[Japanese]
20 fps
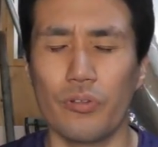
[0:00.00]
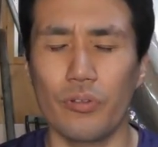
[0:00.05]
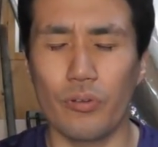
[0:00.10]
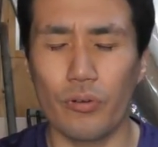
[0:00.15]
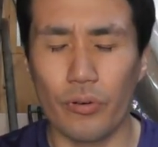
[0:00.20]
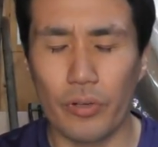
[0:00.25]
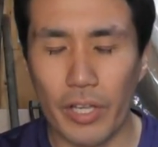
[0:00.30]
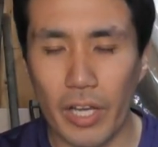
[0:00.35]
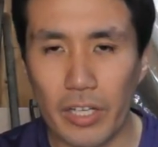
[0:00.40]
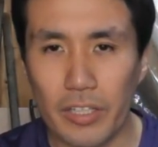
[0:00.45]

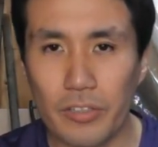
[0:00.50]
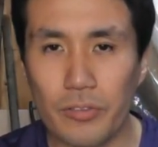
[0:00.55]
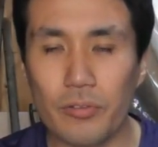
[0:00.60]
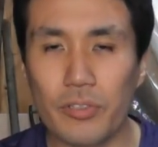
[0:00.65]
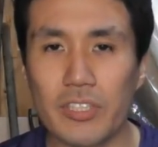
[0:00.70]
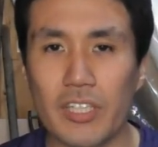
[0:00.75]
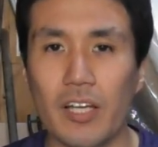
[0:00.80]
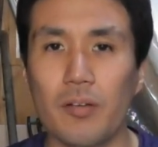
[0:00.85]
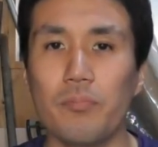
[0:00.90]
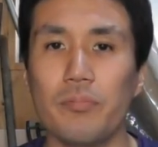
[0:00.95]
農薬
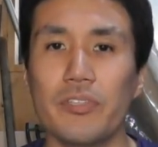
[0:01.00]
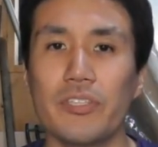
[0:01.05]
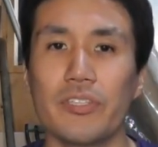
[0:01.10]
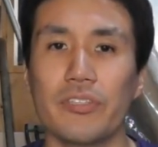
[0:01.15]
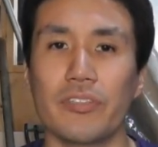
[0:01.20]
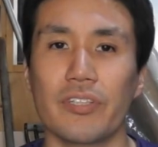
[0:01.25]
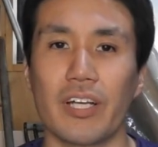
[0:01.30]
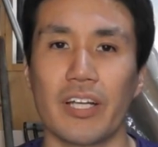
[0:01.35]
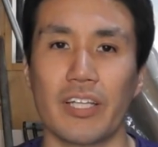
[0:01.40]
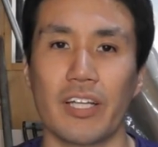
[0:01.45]
を散布
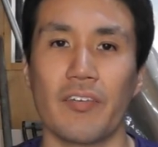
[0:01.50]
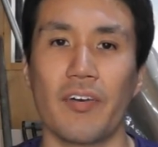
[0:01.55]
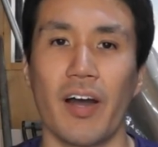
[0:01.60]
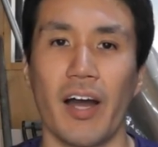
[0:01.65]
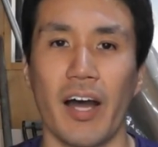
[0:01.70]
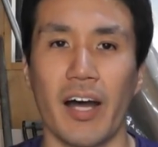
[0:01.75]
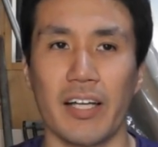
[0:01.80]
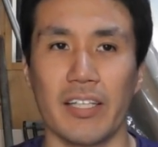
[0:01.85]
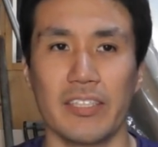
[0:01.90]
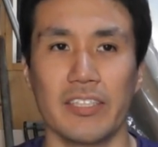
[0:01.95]
する方
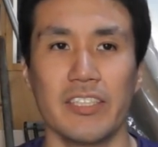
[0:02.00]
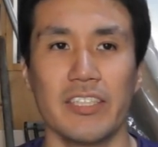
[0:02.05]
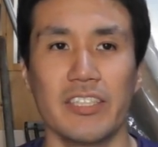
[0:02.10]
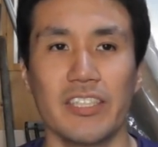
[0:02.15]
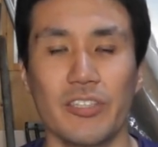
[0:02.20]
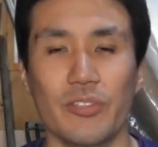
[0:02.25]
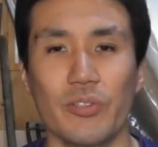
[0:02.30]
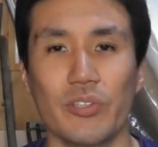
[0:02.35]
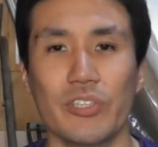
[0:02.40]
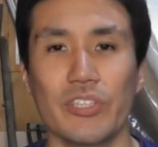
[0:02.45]
は安心
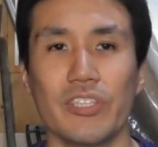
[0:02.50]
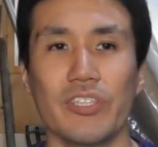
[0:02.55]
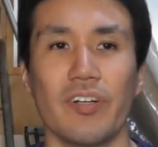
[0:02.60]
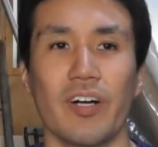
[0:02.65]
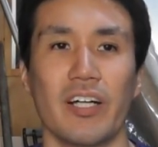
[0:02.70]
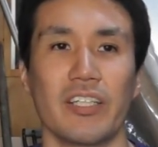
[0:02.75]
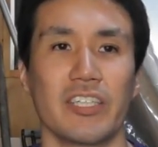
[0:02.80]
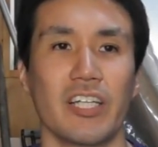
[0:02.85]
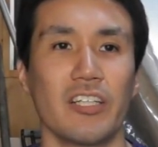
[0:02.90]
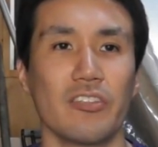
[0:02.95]
してほしい
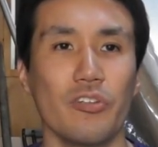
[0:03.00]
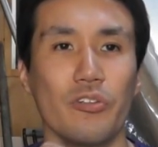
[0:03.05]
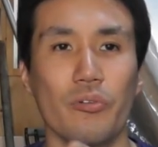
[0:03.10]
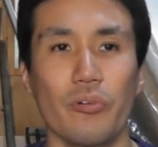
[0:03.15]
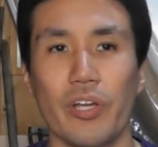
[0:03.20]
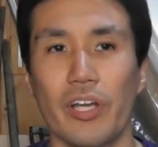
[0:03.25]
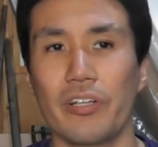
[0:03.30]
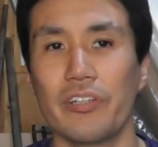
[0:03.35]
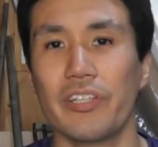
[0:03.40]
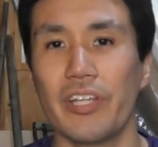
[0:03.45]
のは、ちゃんと
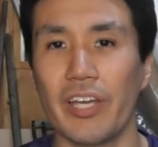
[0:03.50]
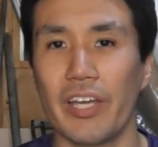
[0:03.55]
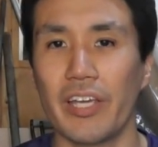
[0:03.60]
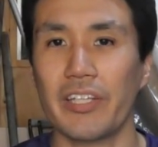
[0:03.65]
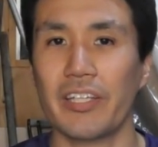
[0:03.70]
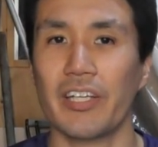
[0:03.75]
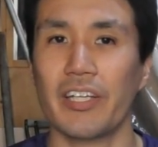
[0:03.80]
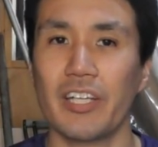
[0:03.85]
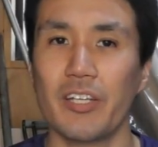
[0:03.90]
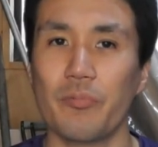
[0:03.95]
農薬定
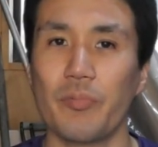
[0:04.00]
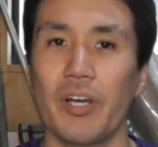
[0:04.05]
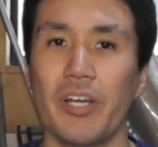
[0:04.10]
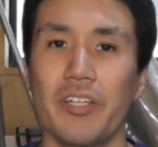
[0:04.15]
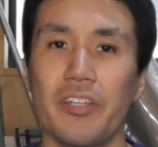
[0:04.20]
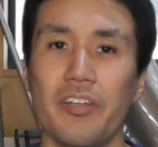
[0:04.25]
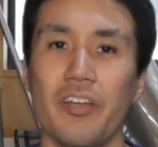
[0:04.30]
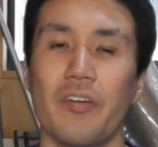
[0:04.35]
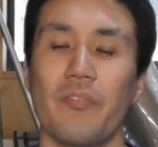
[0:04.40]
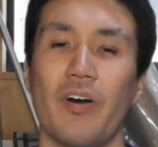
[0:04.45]
期的に撒
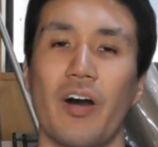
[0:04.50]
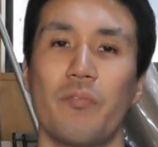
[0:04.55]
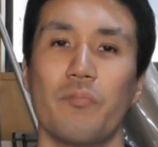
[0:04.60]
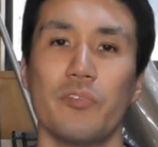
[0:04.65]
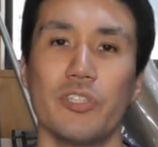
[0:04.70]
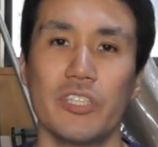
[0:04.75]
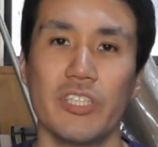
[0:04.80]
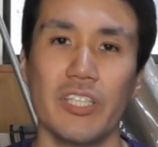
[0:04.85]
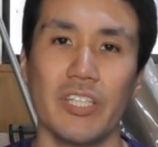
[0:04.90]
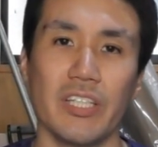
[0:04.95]
いてれば
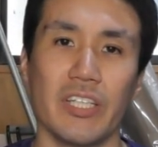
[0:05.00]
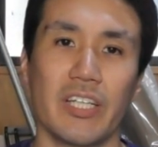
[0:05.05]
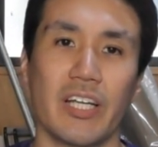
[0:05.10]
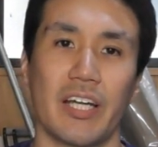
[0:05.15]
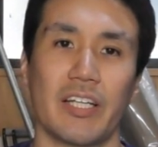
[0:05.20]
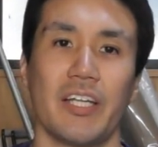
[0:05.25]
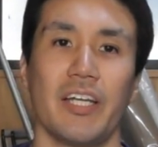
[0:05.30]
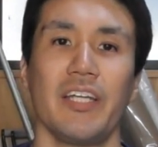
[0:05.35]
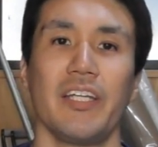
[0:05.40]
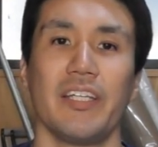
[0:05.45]
虫い
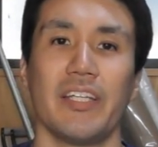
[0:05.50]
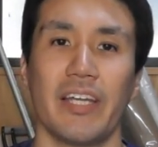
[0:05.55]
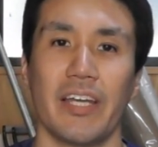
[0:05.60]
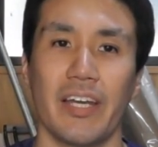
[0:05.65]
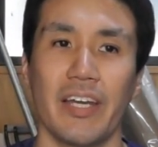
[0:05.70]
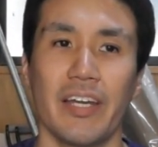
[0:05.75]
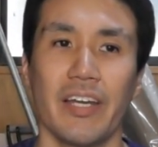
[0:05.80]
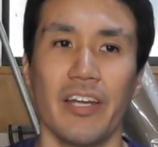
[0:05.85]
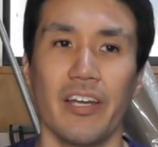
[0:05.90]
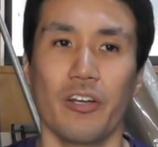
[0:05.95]
かないん
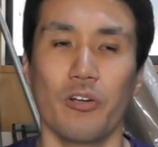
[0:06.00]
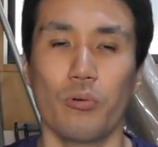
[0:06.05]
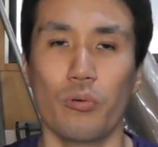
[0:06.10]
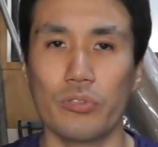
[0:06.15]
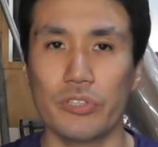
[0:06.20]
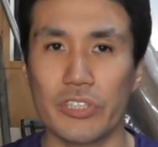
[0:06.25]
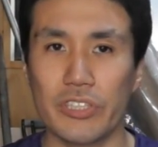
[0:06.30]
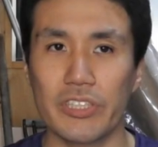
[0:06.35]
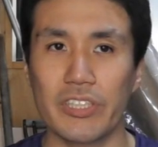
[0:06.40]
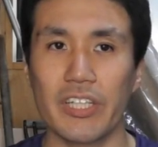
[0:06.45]
で、
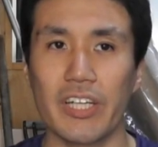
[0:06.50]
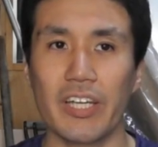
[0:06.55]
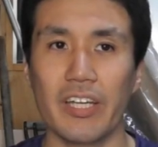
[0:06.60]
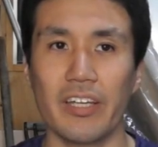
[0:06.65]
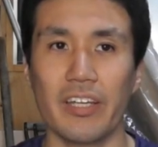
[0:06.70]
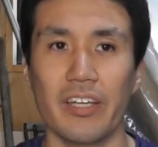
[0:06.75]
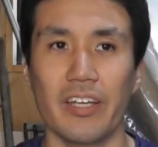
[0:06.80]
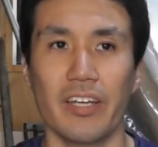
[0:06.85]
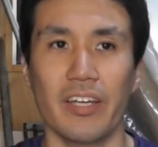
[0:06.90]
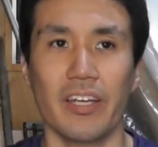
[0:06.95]
こっち
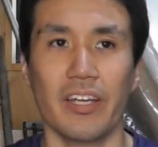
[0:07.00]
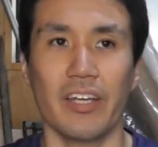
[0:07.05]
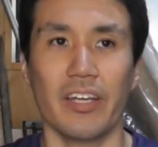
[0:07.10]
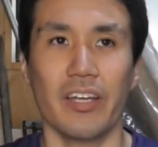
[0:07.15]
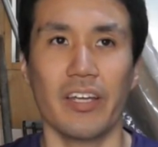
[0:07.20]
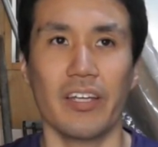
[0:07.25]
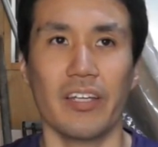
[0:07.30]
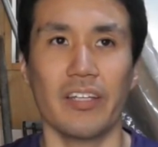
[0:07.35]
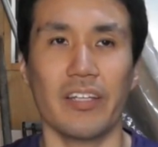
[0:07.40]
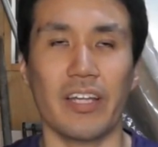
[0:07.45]
に、
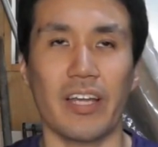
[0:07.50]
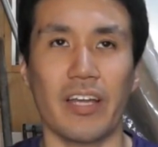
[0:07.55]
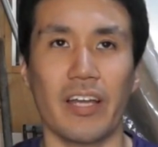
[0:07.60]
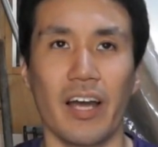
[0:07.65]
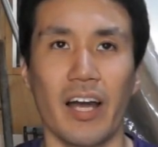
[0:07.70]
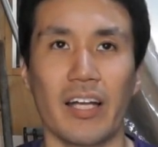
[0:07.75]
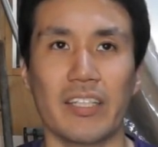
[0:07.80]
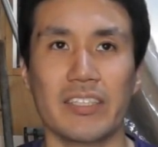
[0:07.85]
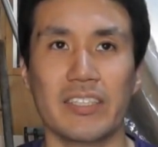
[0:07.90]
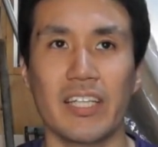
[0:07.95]
ね、
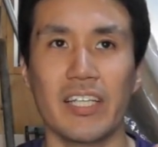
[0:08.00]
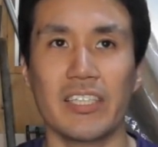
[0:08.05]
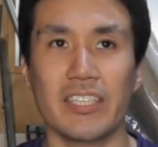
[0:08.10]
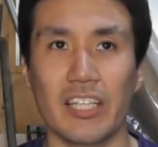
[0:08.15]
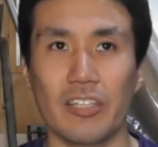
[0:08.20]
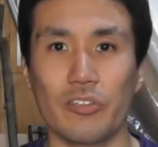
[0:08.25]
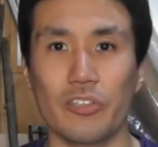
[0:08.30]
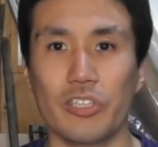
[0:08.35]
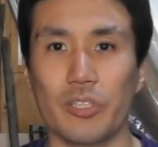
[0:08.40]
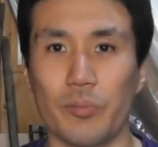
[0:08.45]
発生し
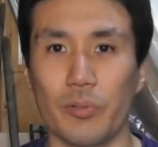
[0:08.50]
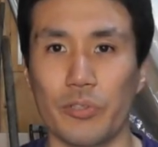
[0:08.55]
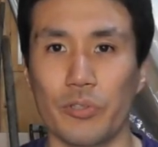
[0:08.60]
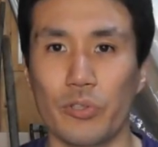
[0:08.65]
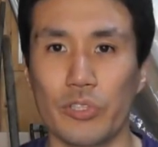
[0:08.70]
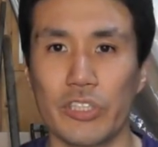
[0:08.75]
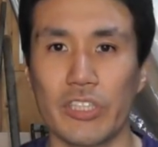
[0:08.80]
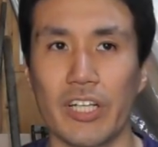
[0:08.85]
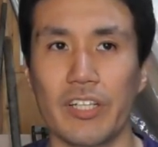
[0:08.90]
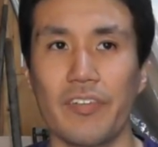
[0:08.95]
たとしても
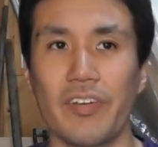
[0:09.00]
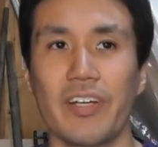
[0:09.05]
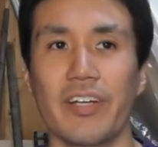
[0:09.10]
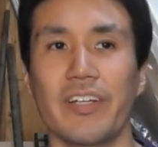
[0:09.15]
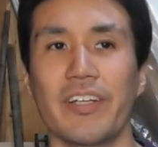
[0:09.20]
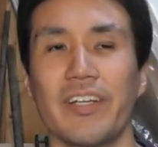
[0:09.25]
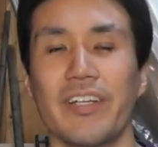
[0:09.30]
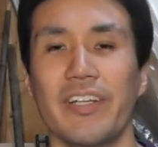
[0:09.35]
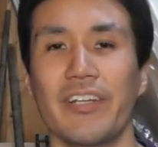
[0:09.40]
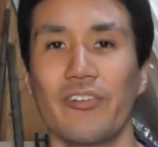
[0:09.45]
そちらにも行
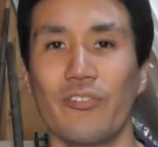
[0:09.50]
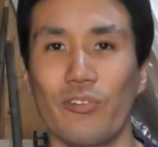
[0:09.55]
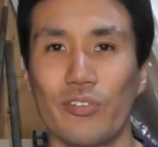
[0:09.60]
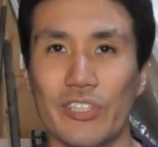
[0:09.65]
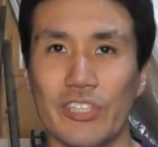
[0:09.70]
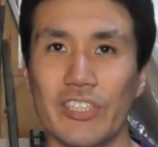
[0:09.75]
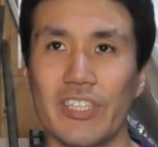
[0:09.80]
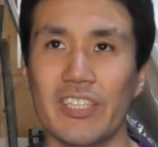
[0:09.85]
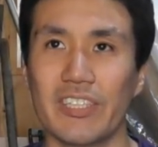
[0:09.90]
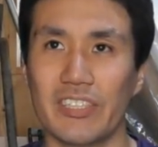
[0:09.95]
かないで、
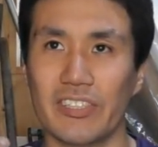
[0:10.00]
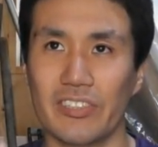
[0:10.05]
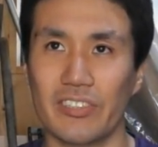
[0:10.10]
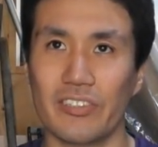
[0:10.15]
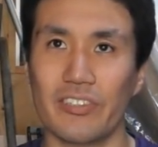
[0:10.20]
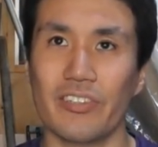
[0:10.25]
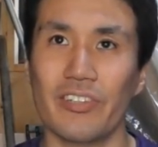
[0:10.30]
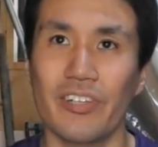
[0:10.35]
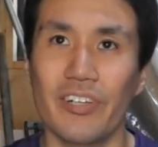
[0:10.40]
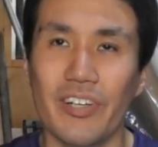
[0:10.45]
こっちでずっ
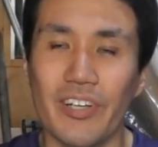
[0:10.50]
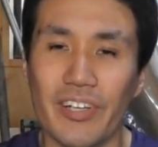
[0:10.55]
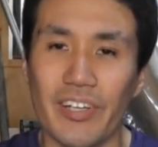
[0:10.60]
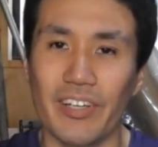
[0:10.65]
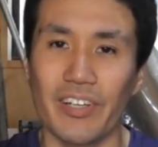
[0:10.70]
と、